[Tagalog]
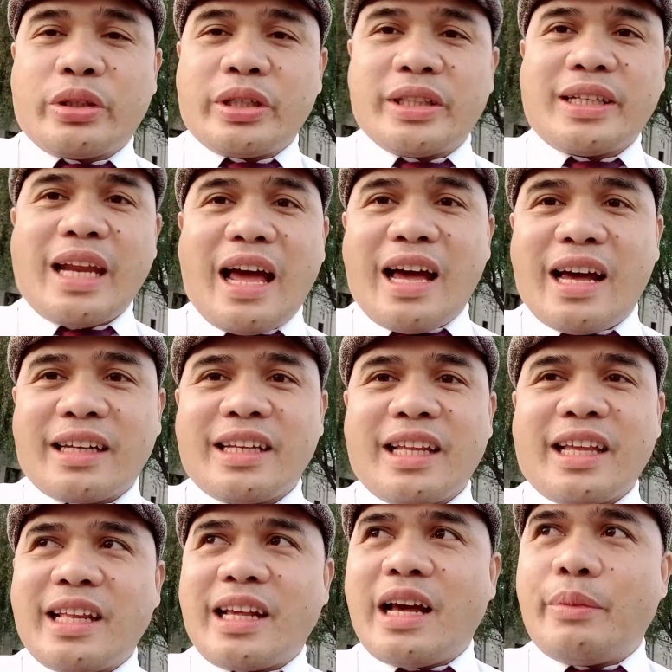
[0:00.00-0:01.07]
water tank na
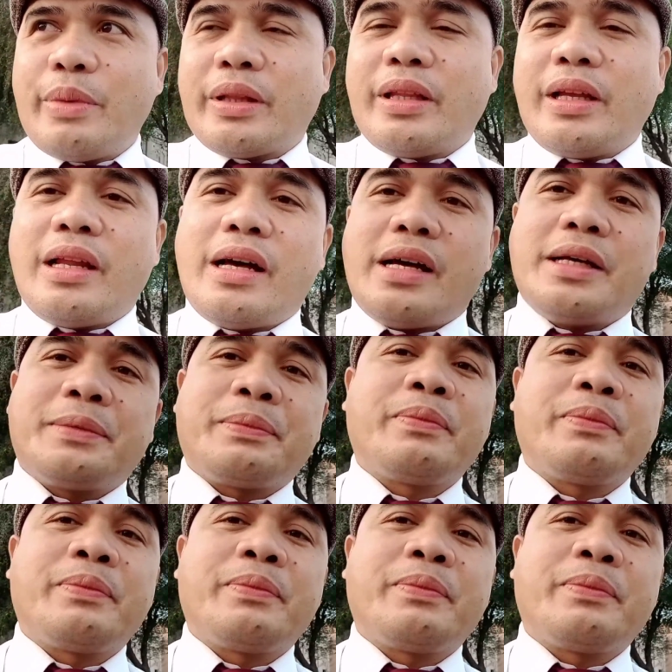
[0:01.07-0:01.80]
ginagamit nila.